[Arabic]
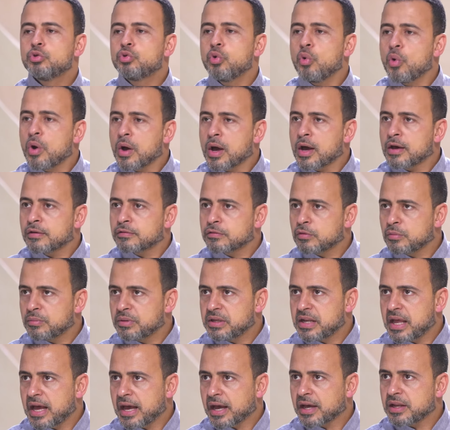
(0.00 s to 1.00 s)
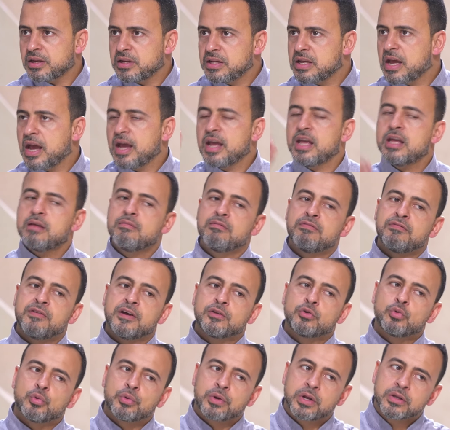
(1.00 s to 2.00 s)
تؤخذ من أغنيائهم
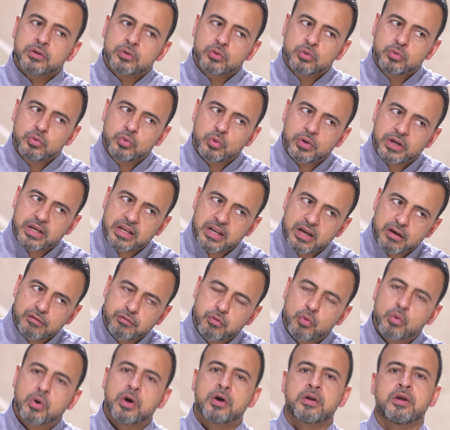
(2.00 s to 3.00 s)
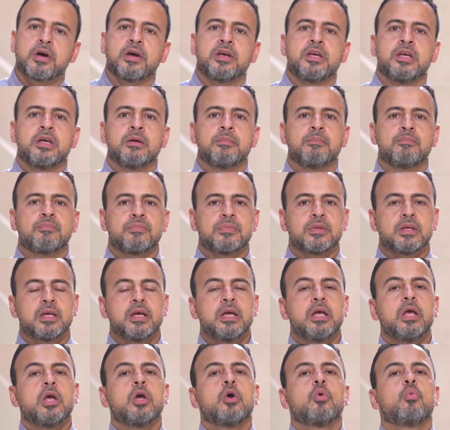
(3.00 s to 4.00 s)
فترد إلى فقرائهم
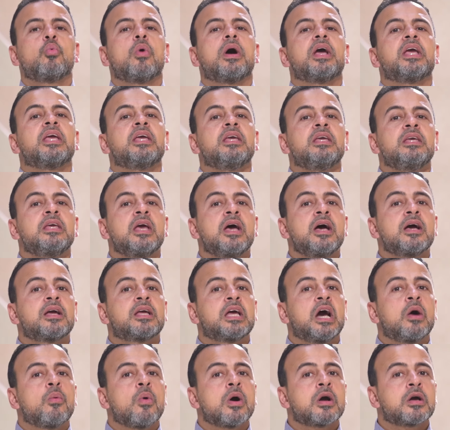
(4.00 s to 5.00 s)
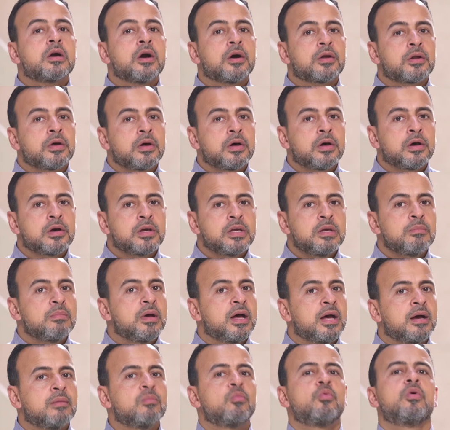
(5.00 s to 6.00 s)
وإياك
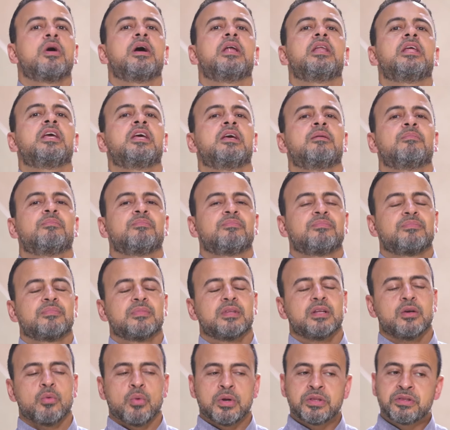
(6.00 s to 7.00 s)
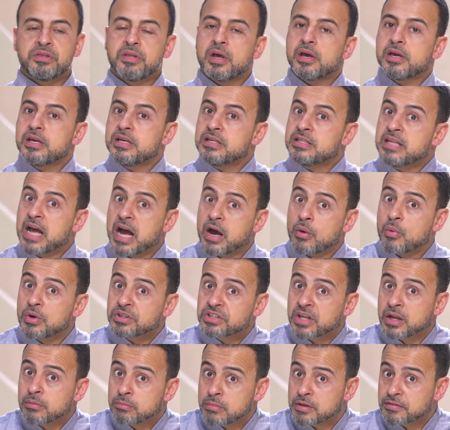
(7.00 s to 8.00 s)
وكرائم أموالهم واتقي
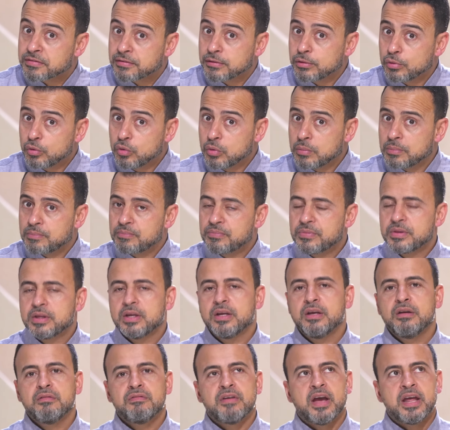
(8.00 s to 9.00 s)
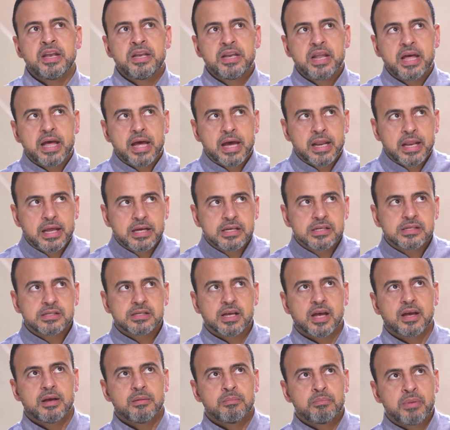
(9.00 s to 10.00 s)
دعوة المظلوم فإنها
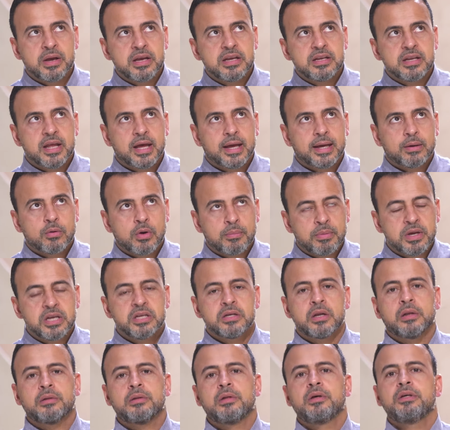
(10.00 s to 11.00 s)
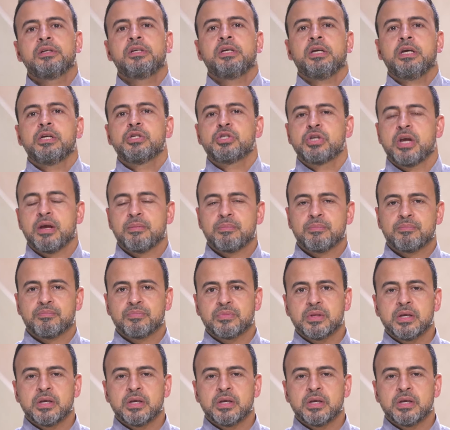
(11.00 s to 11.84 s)
ليس بينها وبين الله حجاب